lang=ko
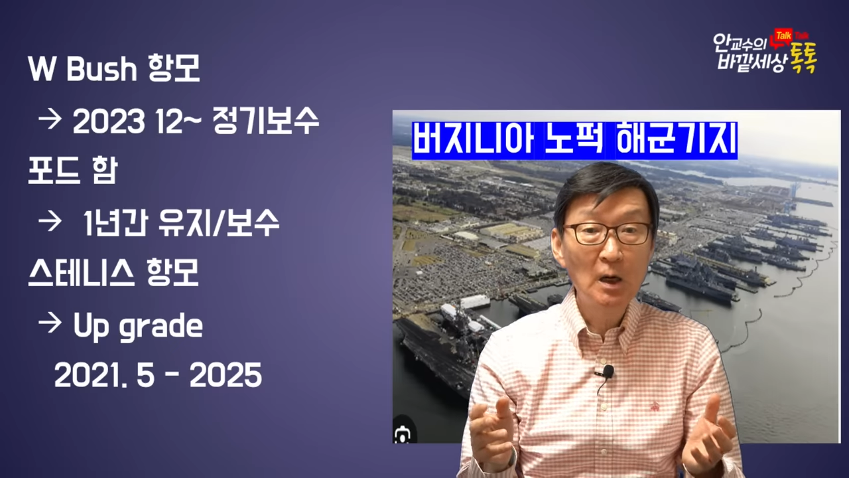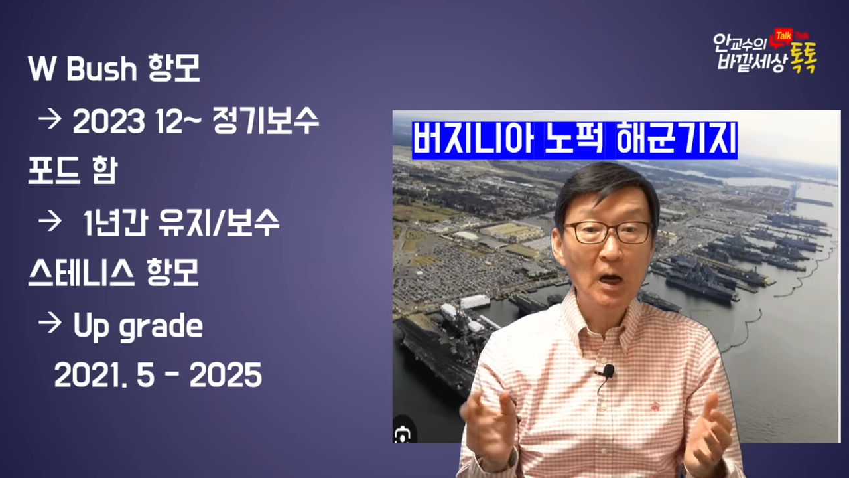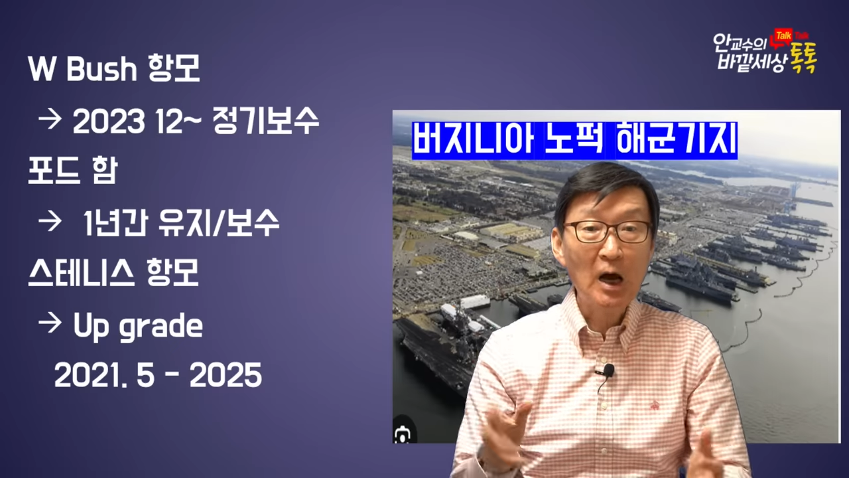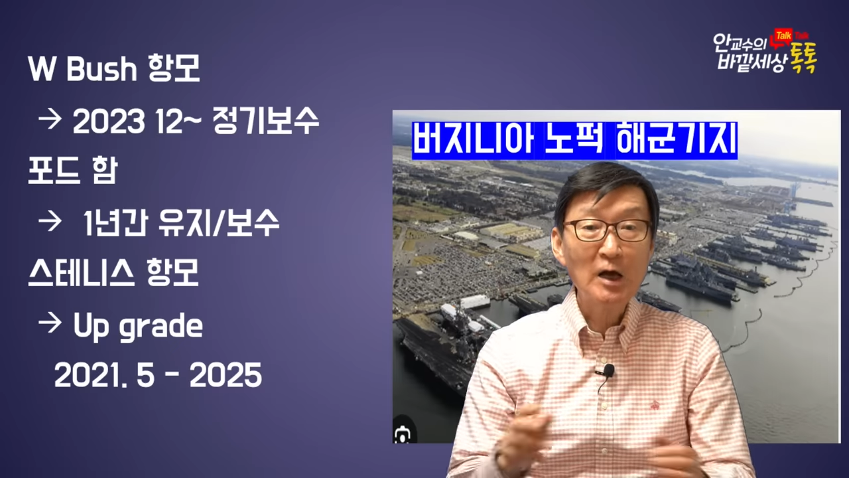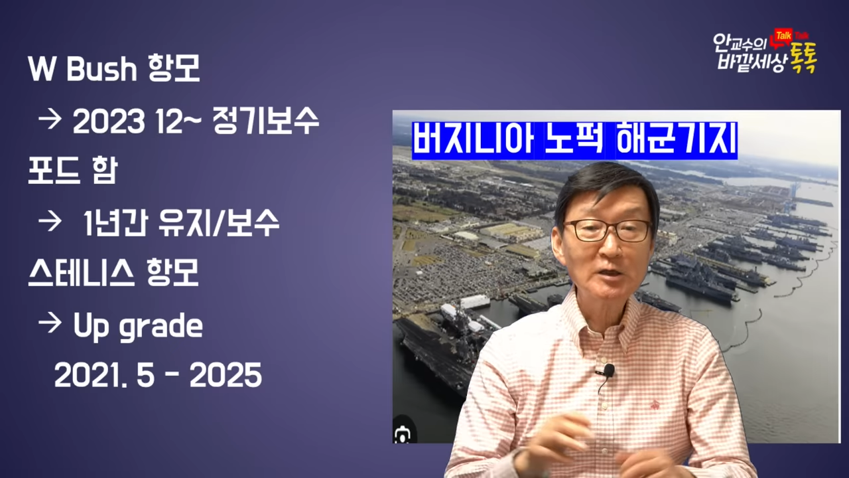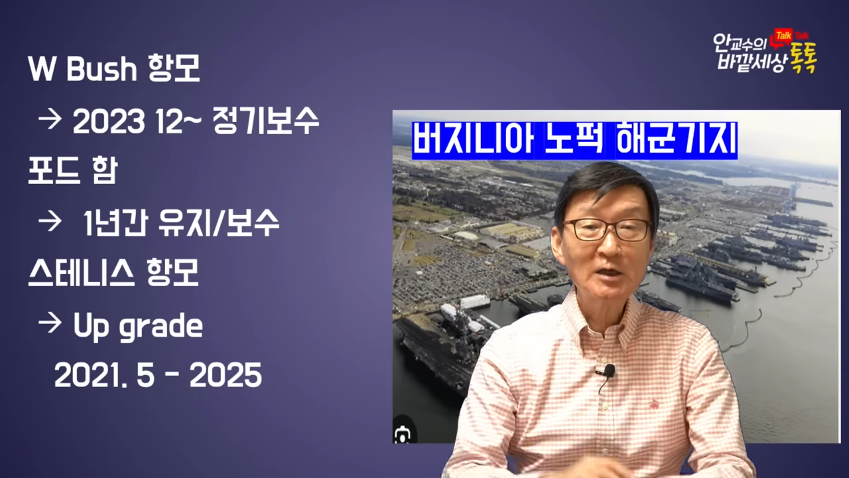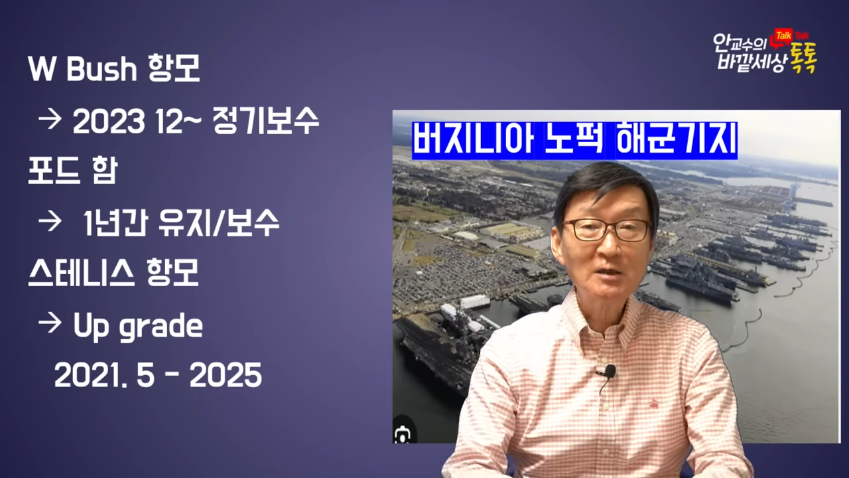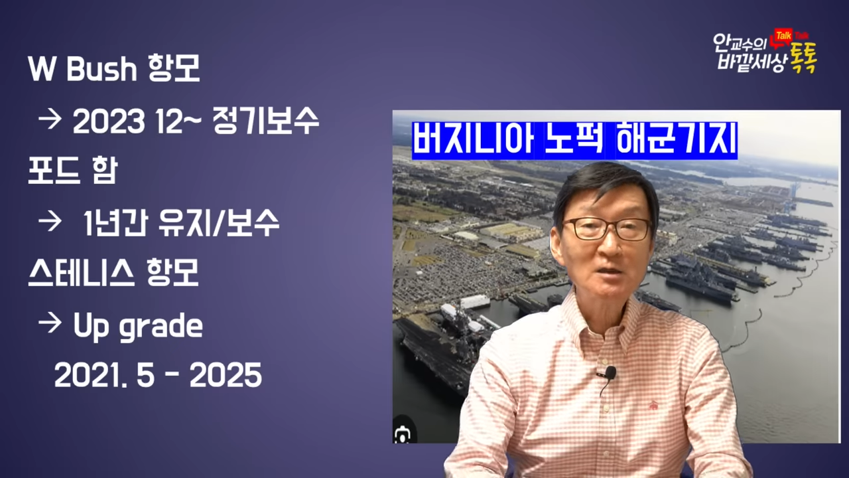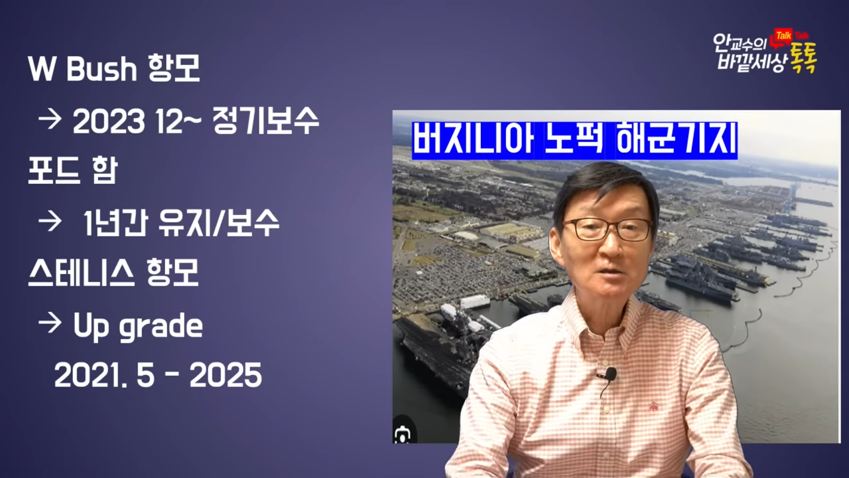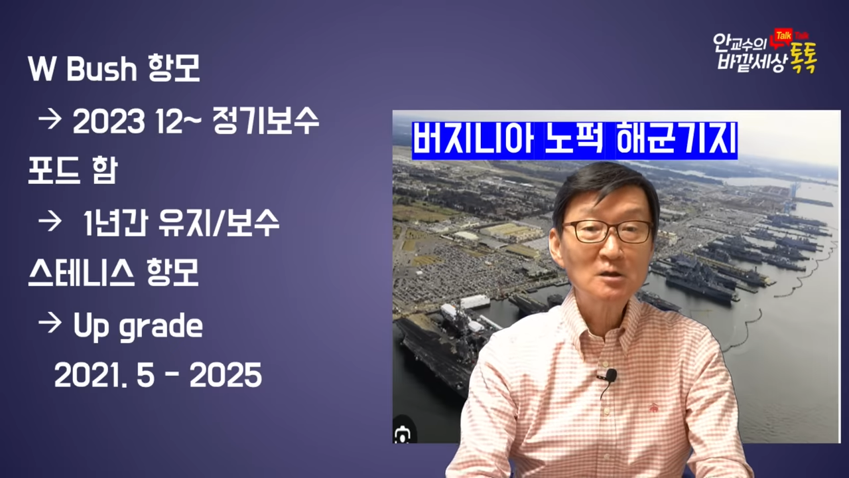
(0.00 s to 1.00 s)
아 이게
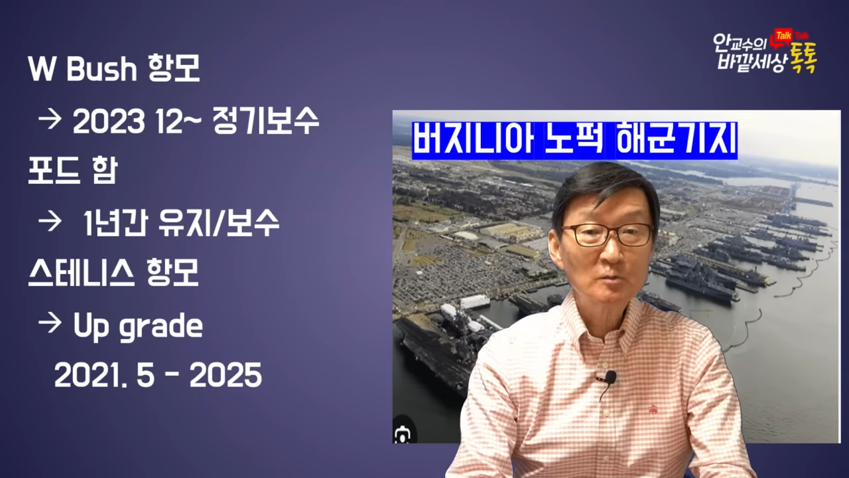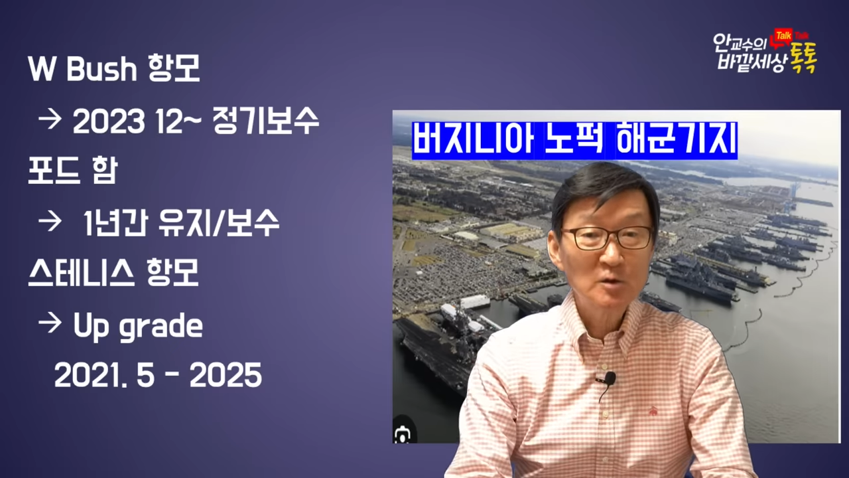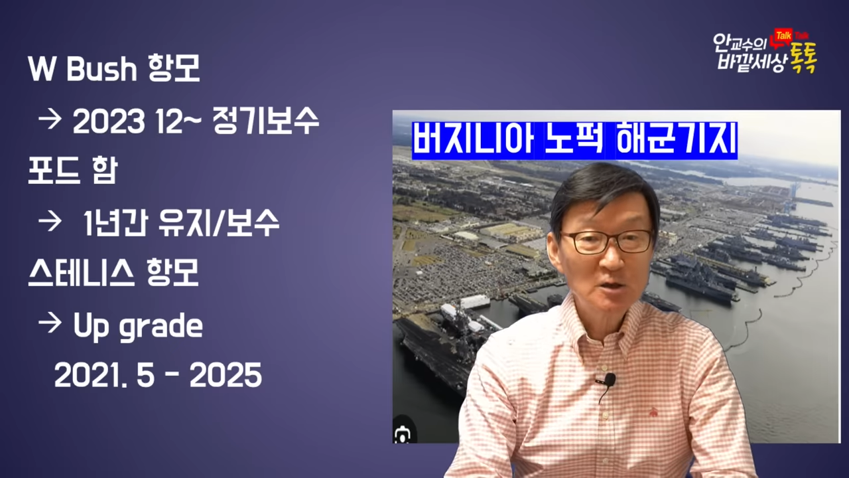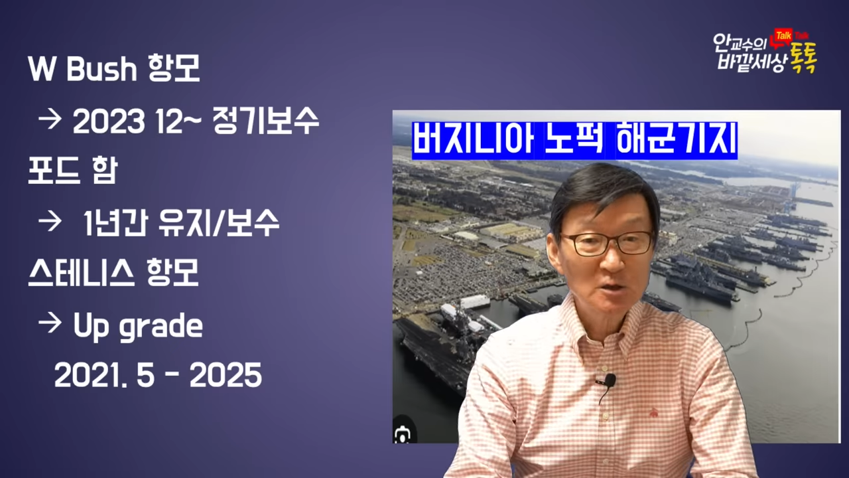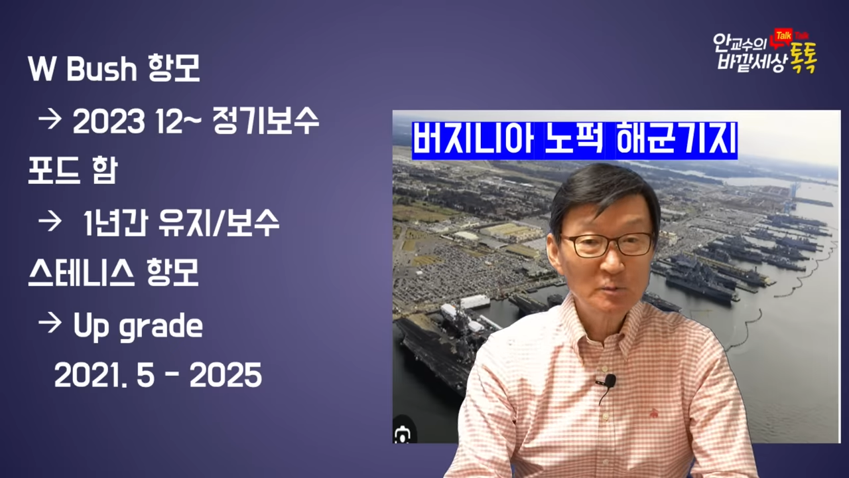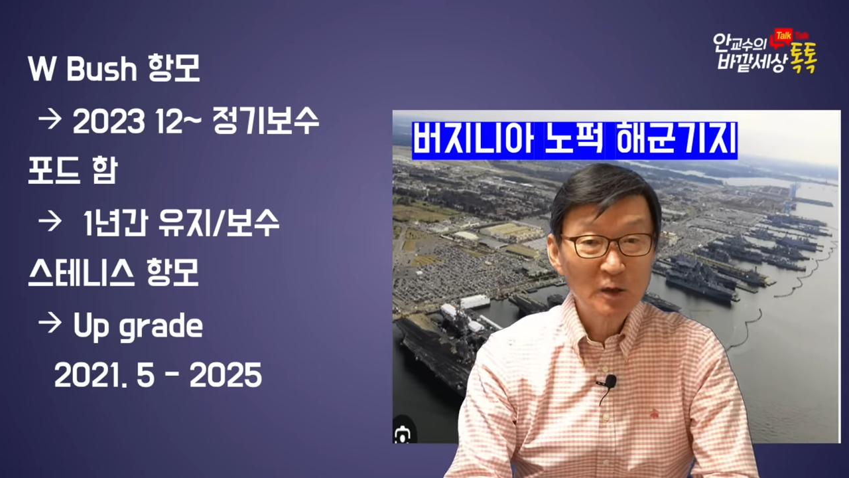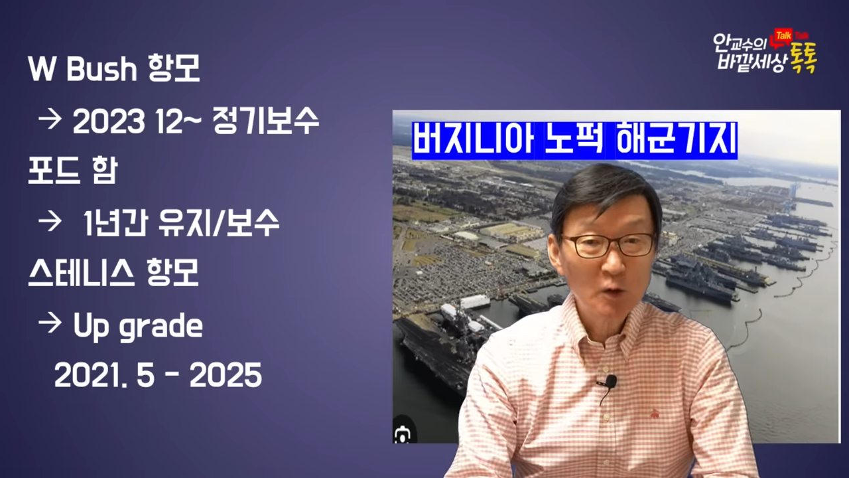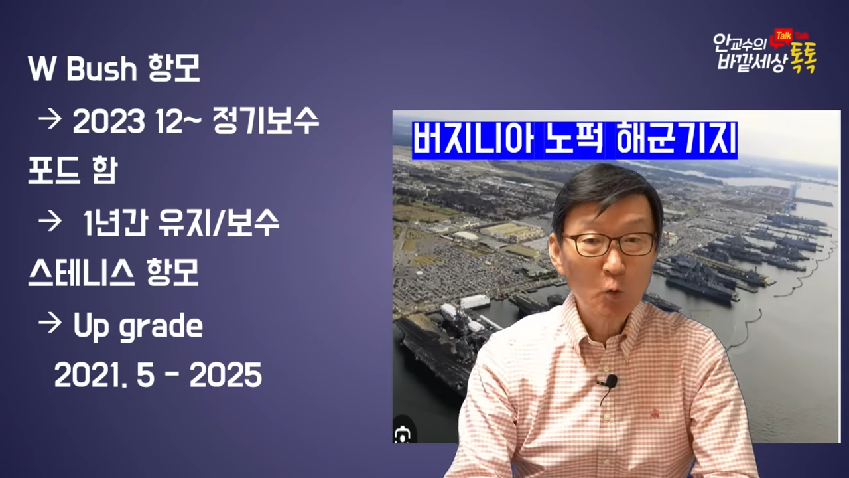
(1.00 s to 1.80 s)
2021년